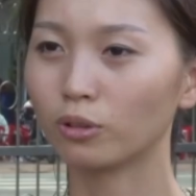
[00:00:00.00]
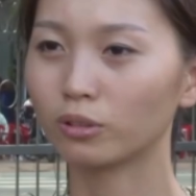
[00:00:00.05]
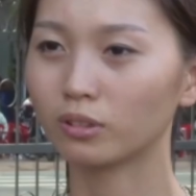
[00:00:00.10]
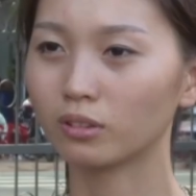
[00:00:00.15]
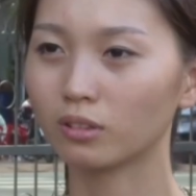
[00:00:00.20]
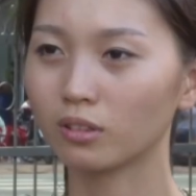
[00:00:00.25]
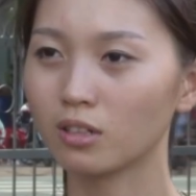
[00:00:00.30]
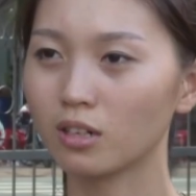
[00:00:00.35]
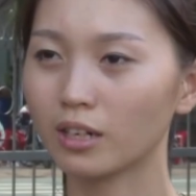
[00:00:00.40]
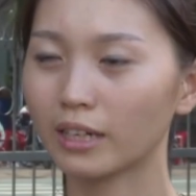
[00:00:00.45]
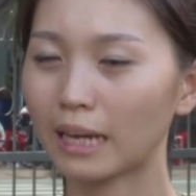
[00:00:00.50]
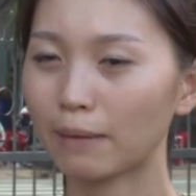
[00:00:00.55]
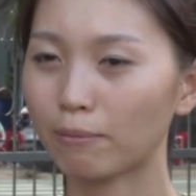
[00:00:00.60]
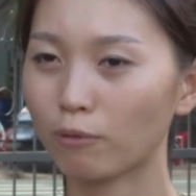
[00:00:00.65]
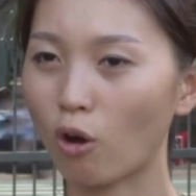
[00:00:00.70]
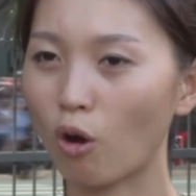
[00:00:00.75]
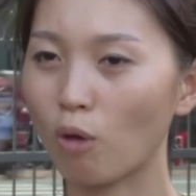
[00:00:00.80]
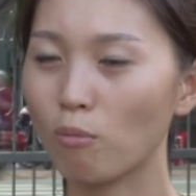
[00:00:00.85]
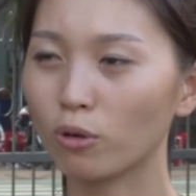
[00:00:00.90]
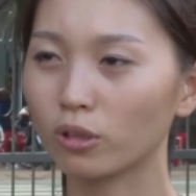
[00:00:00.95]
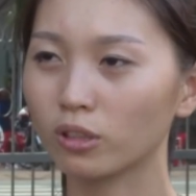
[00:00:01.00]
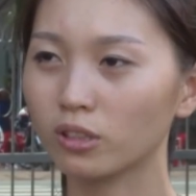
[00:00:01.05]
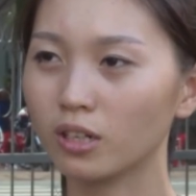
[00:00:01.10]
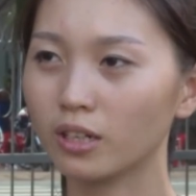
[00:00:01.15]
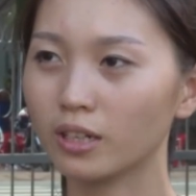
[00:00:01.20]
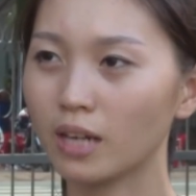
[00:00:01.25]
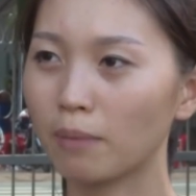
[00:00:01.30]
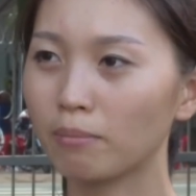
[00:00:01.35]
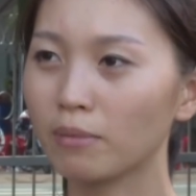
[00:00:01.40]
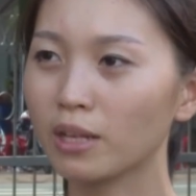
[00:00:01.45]
một người kẹp cổ một
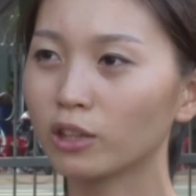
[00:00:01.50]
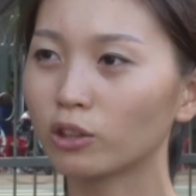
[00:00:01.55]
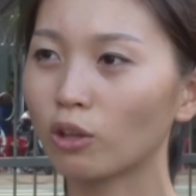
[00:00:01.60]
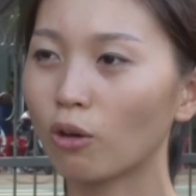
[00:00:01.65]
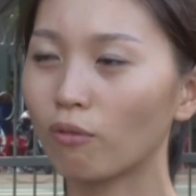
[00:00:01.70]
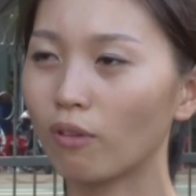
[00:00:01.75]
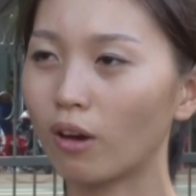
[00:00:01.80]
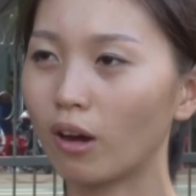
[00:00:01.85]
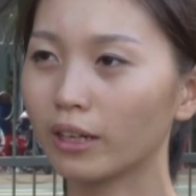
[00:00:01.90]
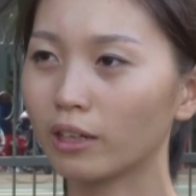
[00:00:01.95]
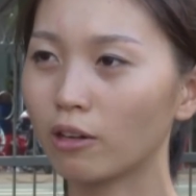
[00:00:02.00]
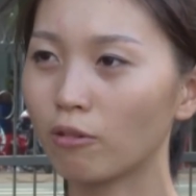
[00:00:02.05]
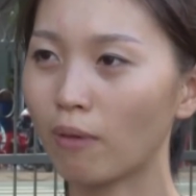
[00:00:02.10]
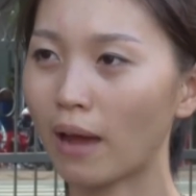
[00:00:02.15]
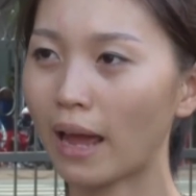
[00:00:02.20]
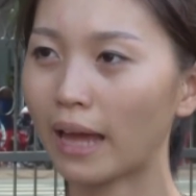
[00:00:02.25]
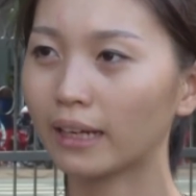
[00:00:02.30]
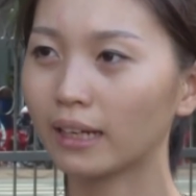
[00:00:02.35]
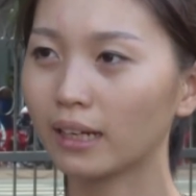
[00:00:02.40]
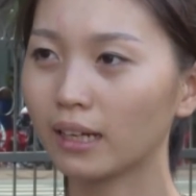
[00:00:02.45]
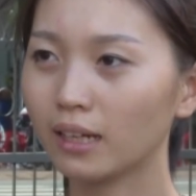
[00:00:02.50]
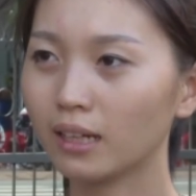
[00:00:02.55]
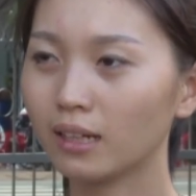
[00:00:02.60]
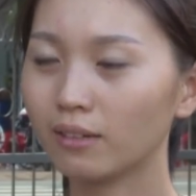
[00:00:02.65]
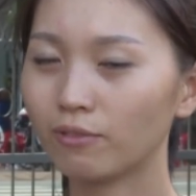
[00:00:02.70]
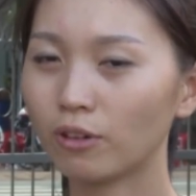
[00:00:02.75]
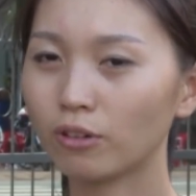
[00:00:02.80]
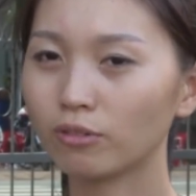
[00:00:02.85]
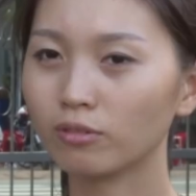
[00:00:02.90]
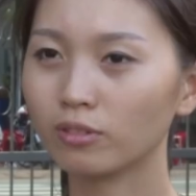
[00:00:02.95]
người đấm liên tục vào anh công an
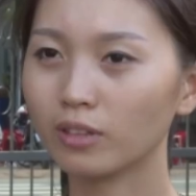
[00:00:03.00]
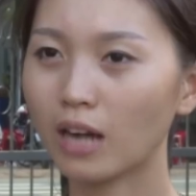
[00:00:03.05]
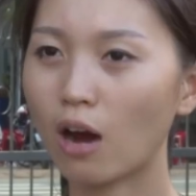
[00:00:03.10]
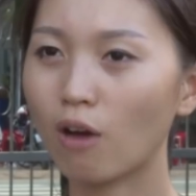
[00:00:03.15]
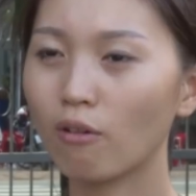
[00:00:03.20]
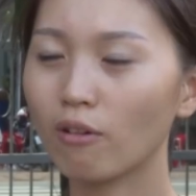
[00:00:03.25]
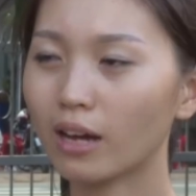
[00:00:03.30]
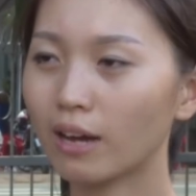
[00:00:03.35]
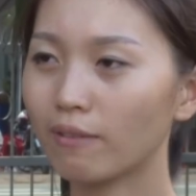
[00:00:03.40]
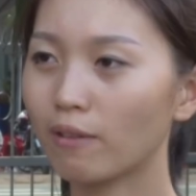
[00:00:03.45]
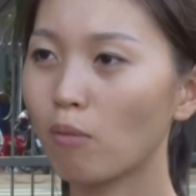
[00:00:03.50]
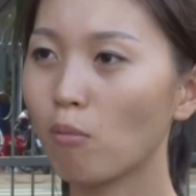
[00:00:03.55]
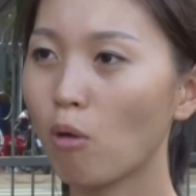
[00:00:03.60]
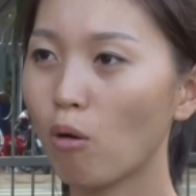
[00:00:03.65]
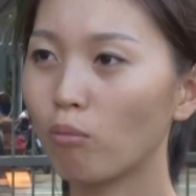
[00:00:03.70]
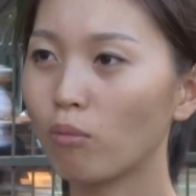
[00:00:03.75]
vòng đầu với cả vào